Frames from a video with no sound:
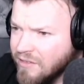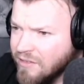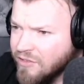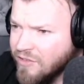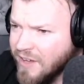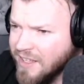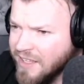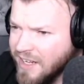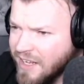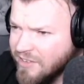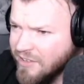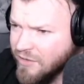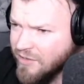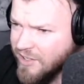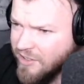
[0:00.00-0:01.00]
w czwartej klasie,
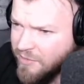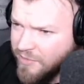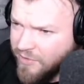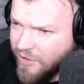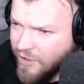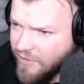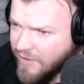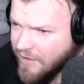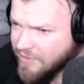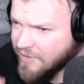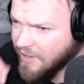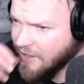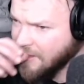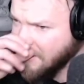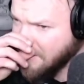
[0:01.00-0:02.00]
jak dostaliśmy
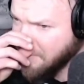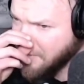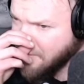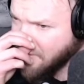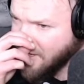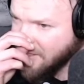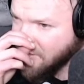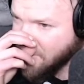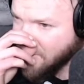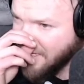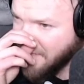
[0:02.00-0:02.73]
wychowawcę, nie było ani trochę